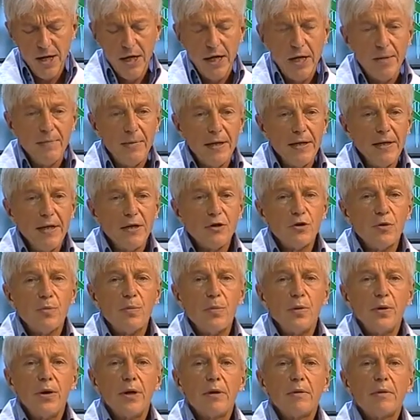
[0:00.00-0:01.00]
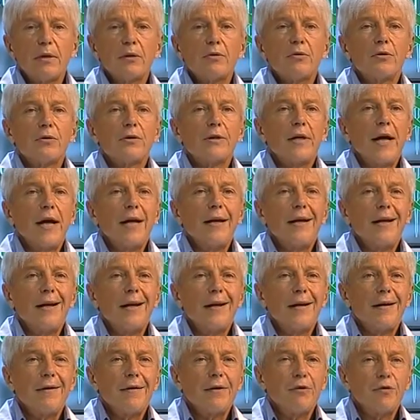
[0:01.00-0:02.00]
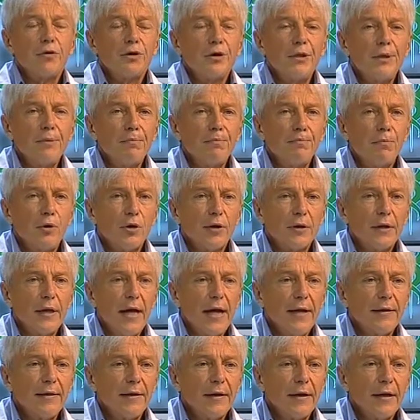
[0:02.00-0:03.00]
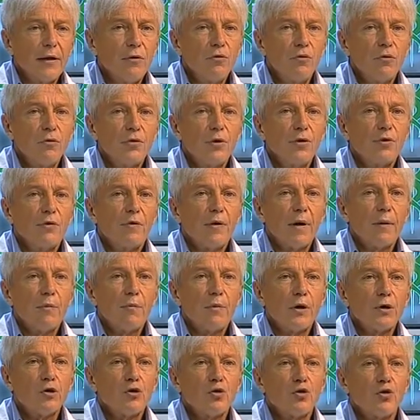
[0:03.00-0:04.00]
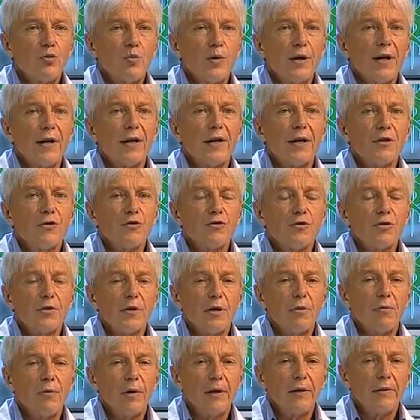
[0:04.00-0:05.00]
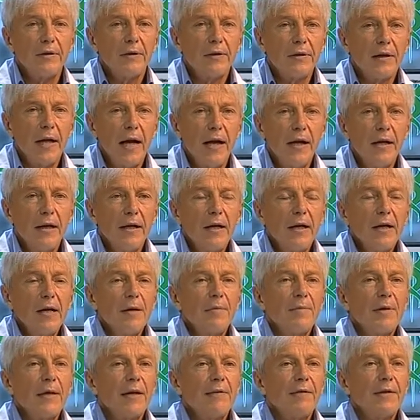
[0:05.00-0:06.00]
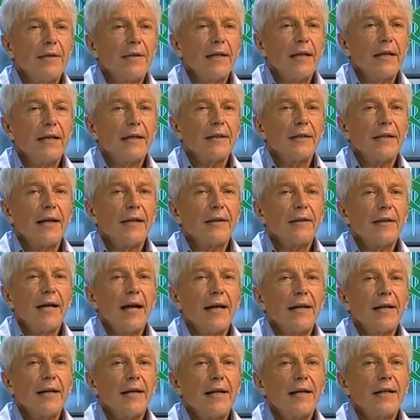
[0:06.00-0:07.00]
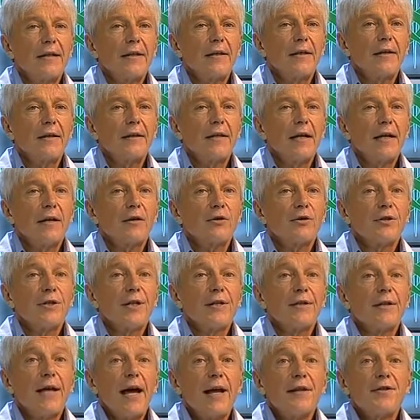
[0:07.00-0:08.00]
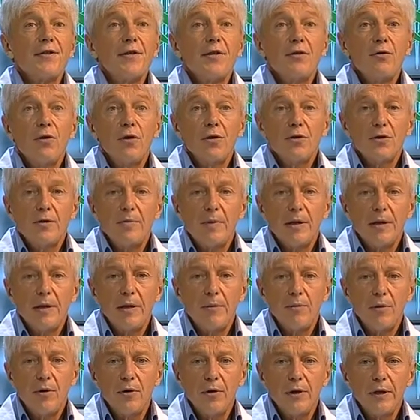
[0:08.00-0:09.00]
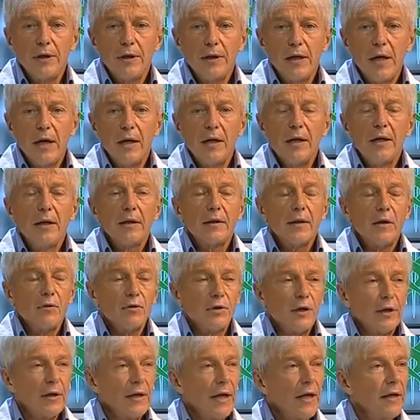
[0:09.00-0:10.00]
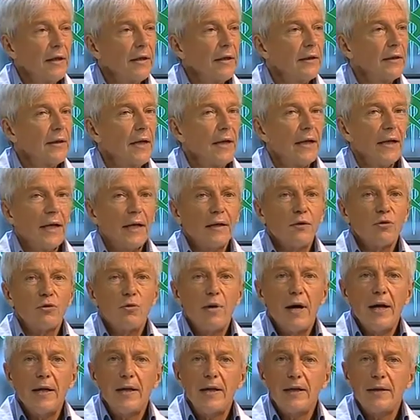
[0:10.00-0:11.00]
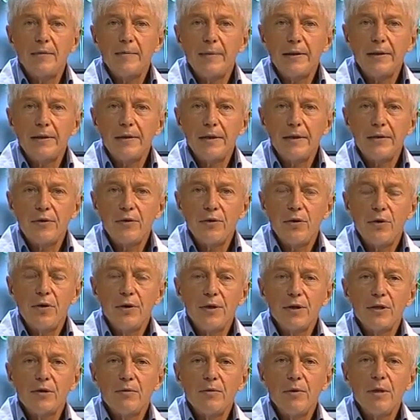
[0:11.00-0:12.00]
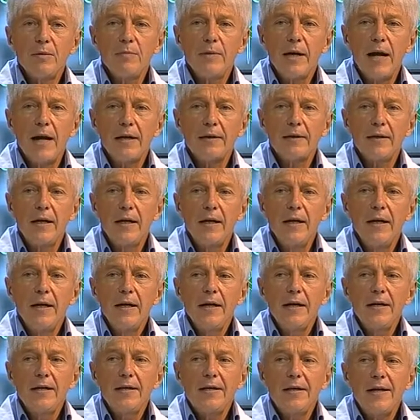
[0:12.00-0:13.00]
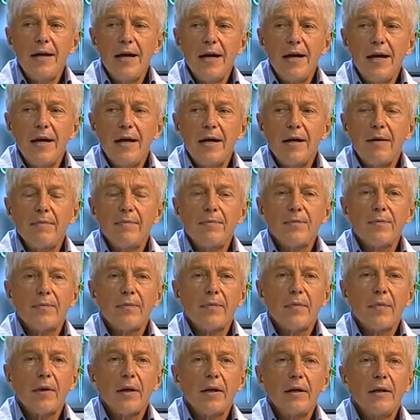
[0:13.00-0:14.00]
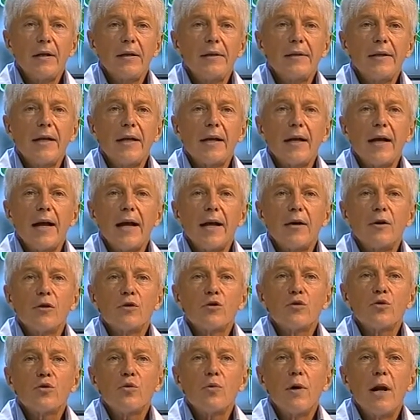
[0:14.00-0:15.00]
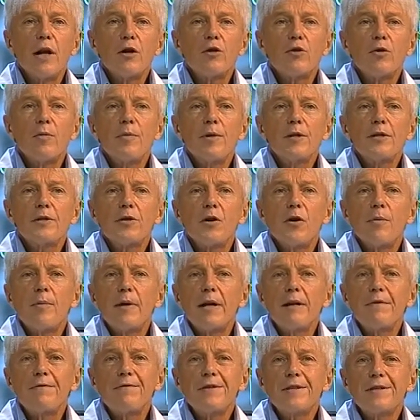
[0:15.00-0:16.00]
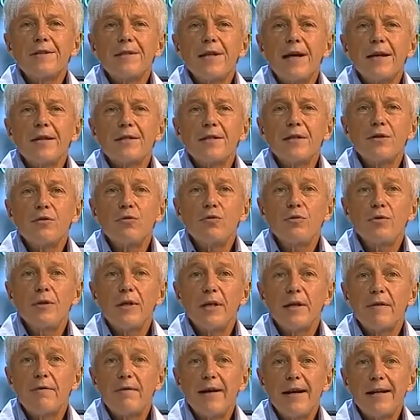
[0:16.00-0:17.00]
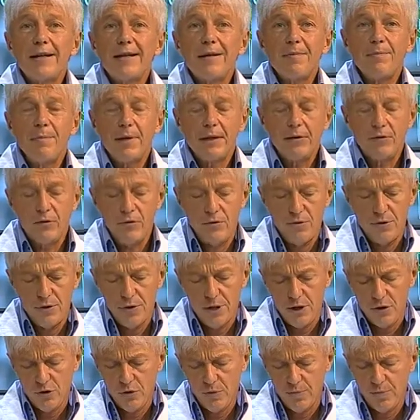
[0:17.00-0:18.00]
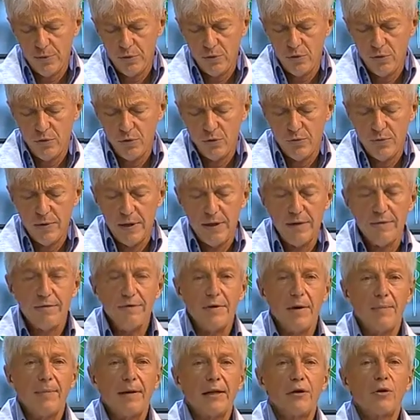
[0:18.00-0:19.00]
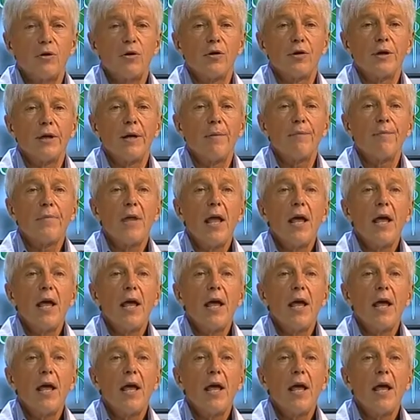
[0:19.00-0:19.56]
Il magnesio poi è questo sale così importante che tutti dovremmo assumere nella giusta quantità per evitare di andare nella cosiddetta acidosi metabolica causata anche dall'attuale alimentazione squilibrata che è mh, mm, il terreno sul quale incominciano a manifestarsi tutte le varie patologie, soprattutto quelle infiammatorie.